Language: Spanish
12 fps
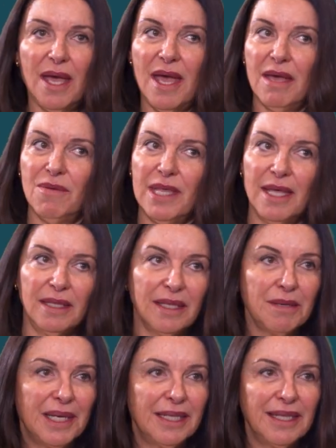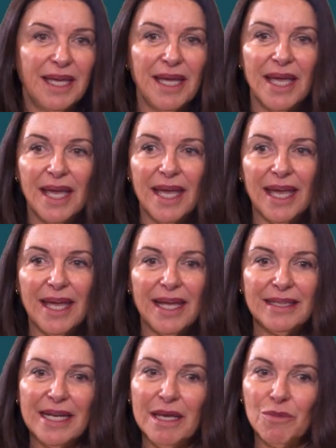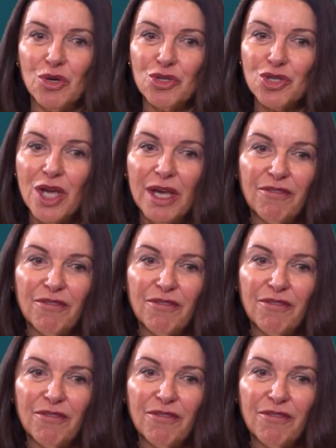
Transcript: Evidentemente, eh, tenemos